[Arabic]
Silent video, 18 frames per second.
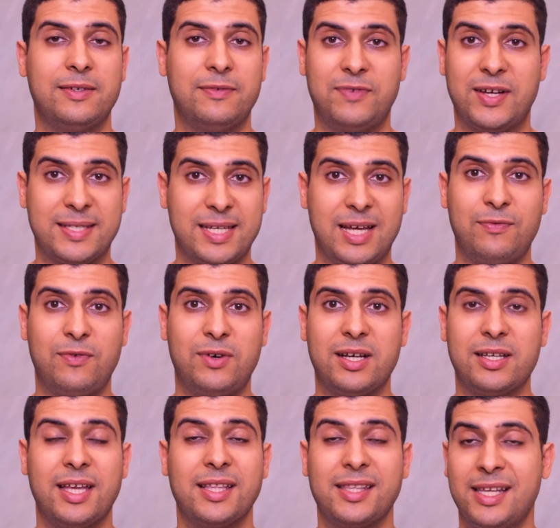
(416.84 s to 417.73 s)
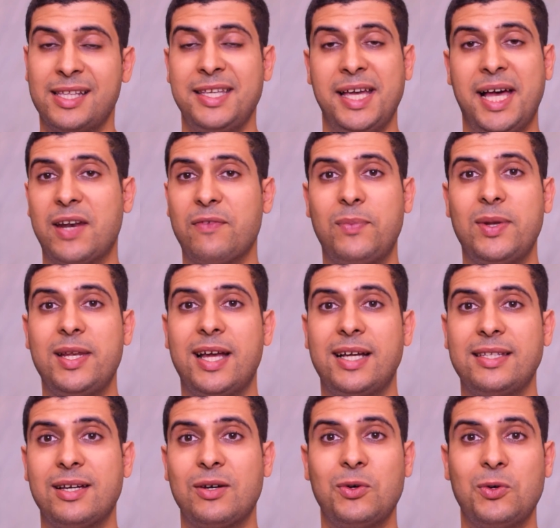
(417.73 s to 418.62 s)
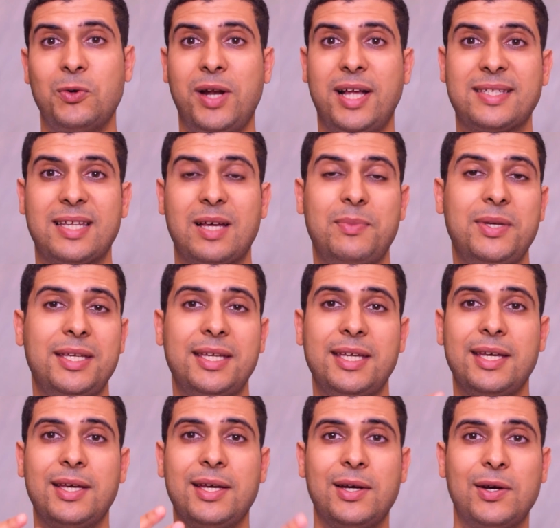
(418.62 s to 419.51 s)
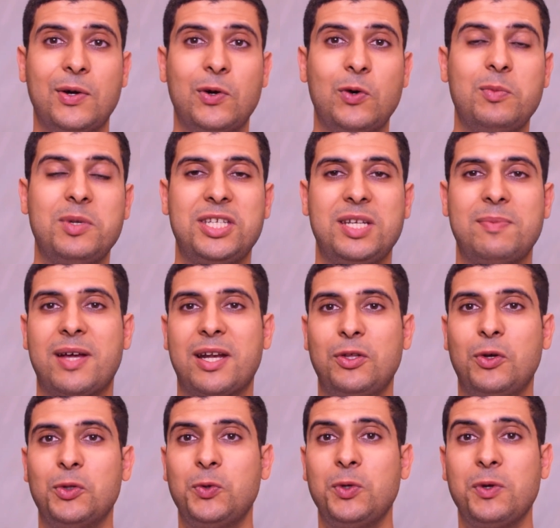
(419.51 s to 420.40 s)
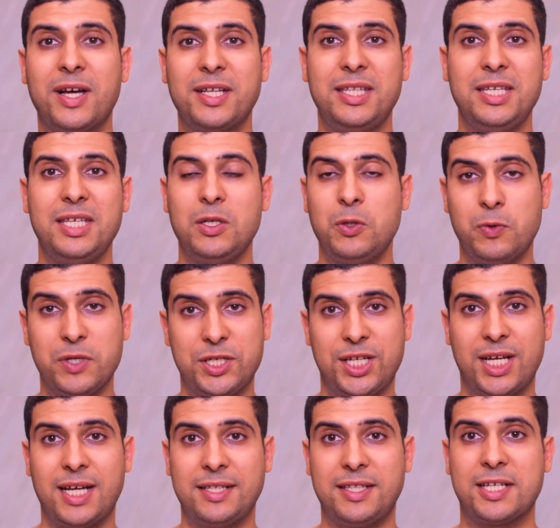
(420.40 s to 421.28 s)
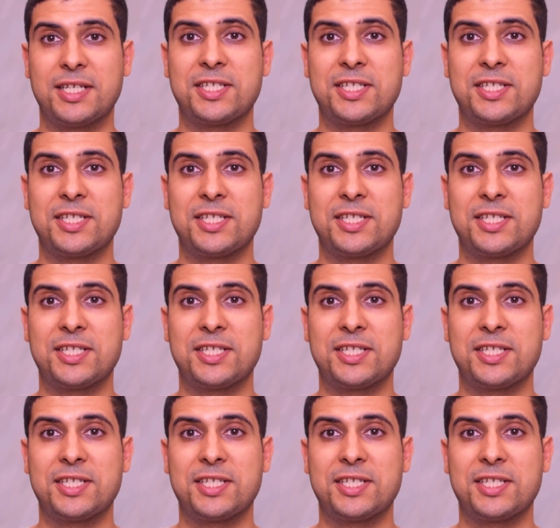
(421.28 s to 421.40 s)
فا سافوار غادي يعرف باللي هذا قولون عصبي ومشي مرض عضوي وغادي يوجه هذاك